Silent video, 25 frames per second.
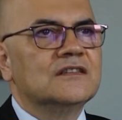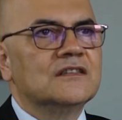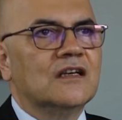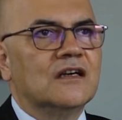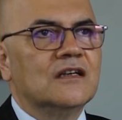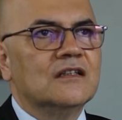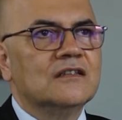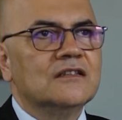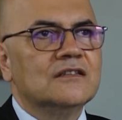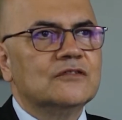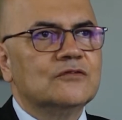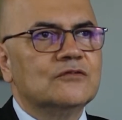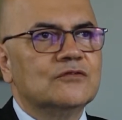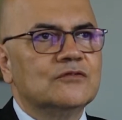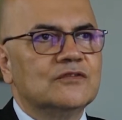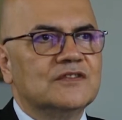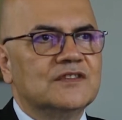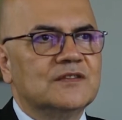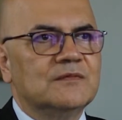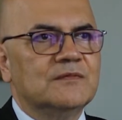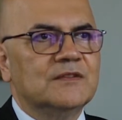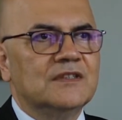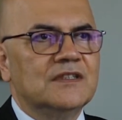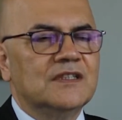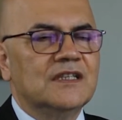sağlık
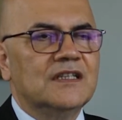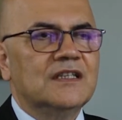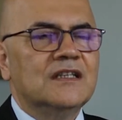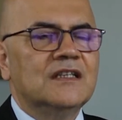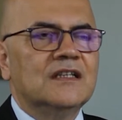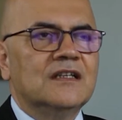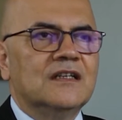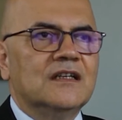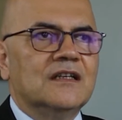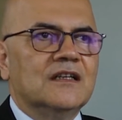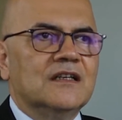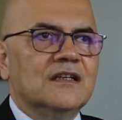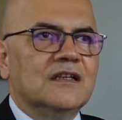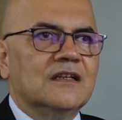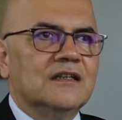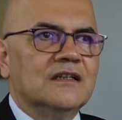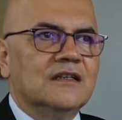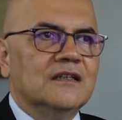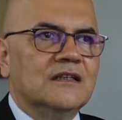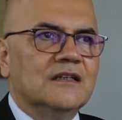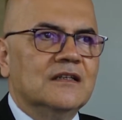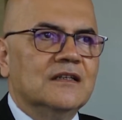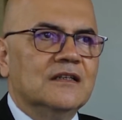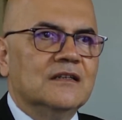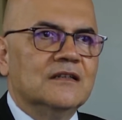turizminde
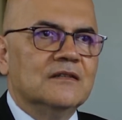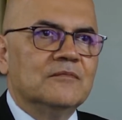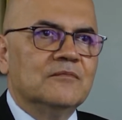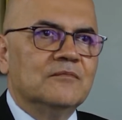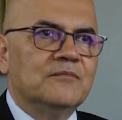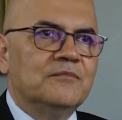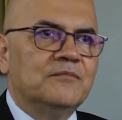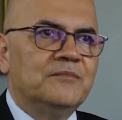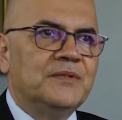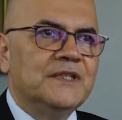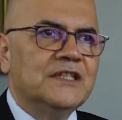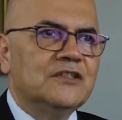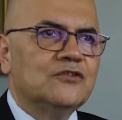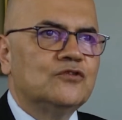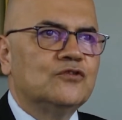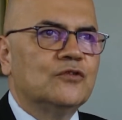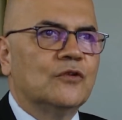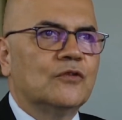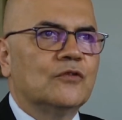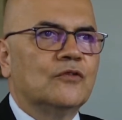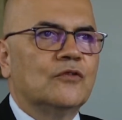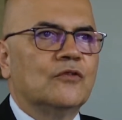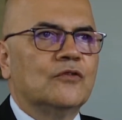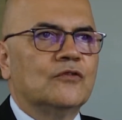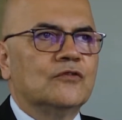e,
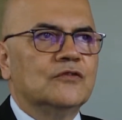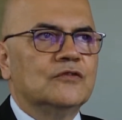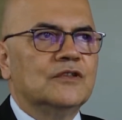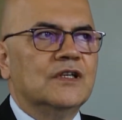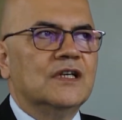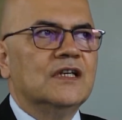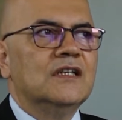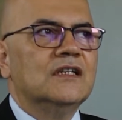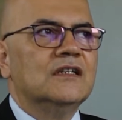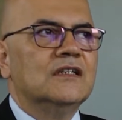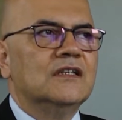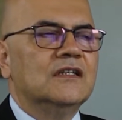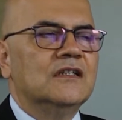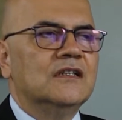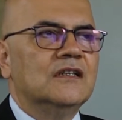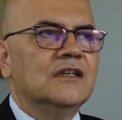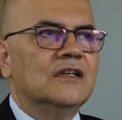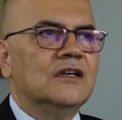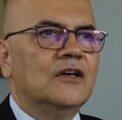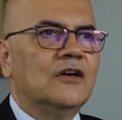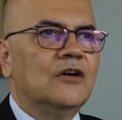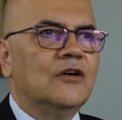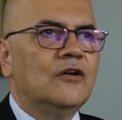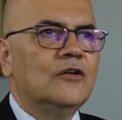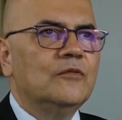birçok konuda e,
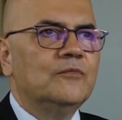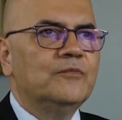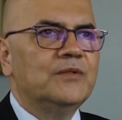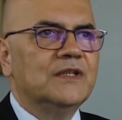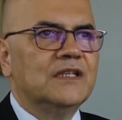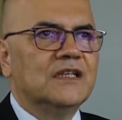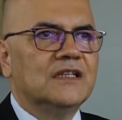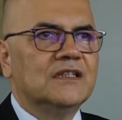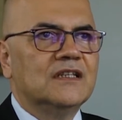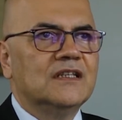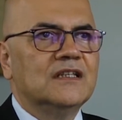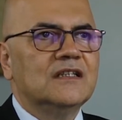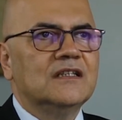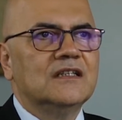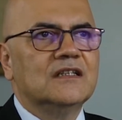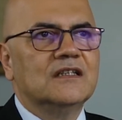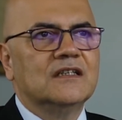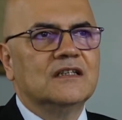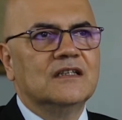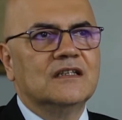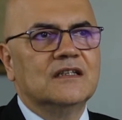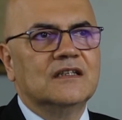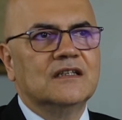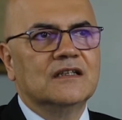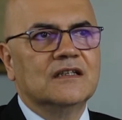ön plana
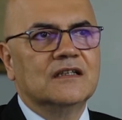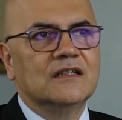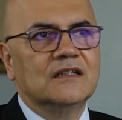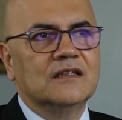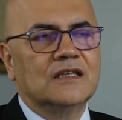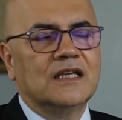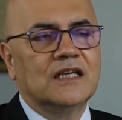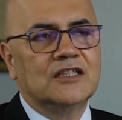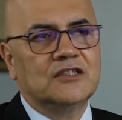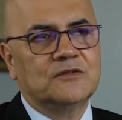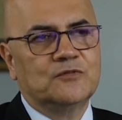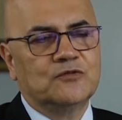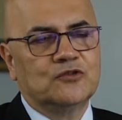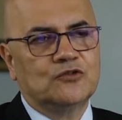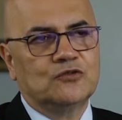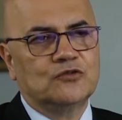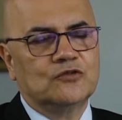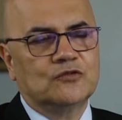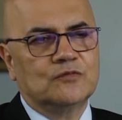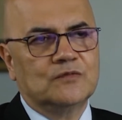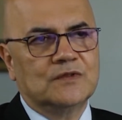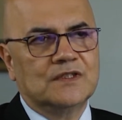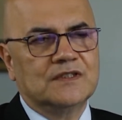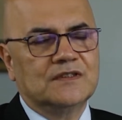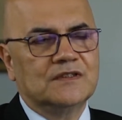e, geçmiş
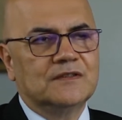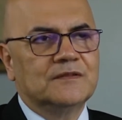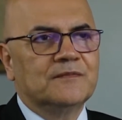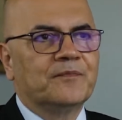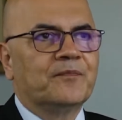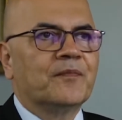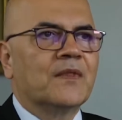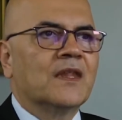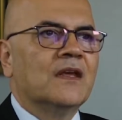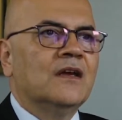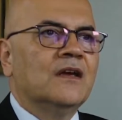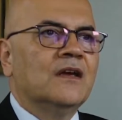durumdadır.